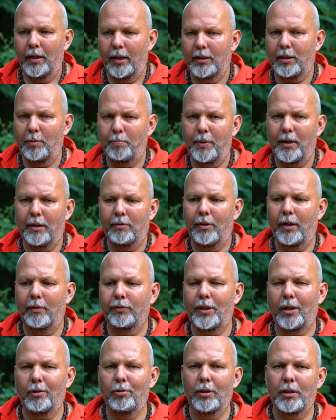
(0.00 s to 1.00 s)
Это первое.
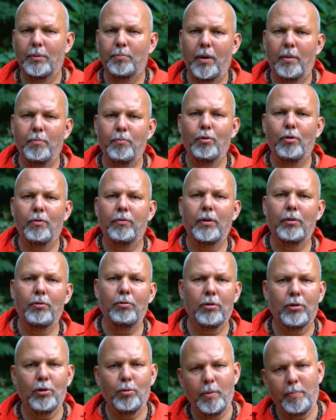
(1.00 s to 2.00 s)
Второе – это бамбуковый
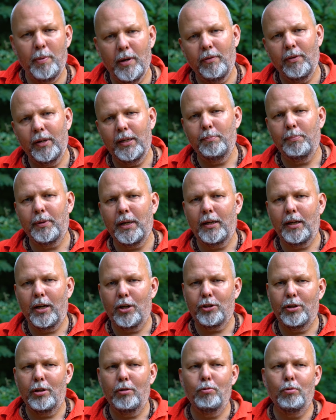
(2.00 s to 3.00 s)
лук, но мы поговорим про
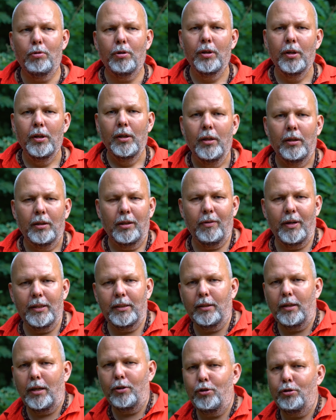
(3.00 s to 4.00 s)
каждый лук.
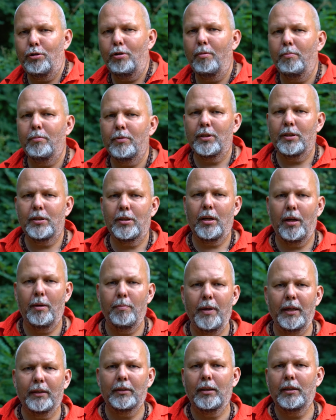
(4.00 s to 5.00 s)
Давайте начнем с
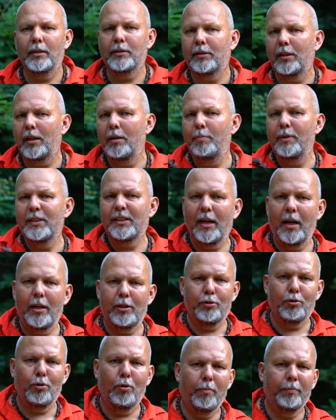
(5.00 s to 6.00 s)
метода стрельбы с
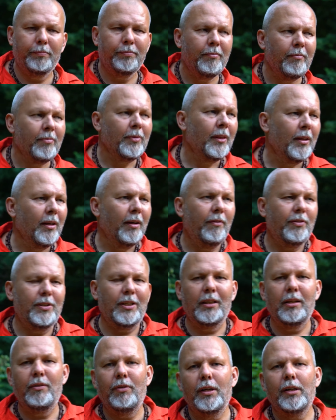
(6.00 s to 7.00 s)
кольцом.
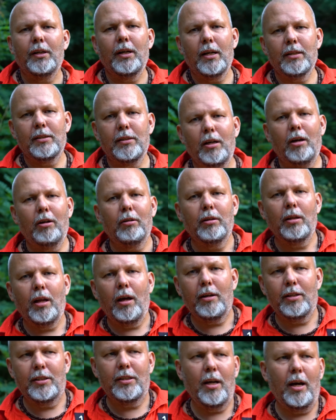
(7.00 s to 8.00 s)
Все наверняка знают
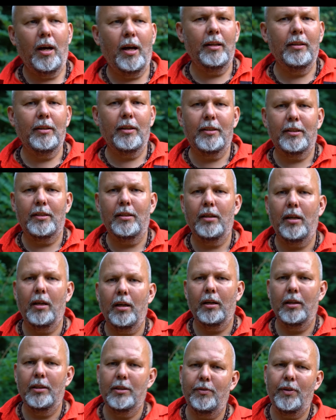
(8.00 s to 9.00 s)
Ларса
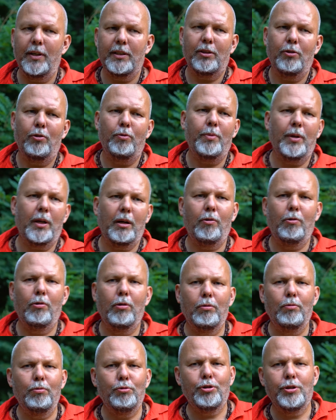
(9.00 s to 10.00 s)
Андерсона, известного мирового
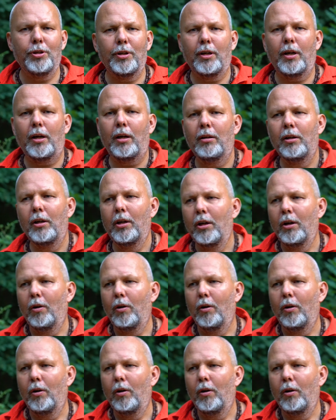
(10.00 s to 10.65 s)
лучника.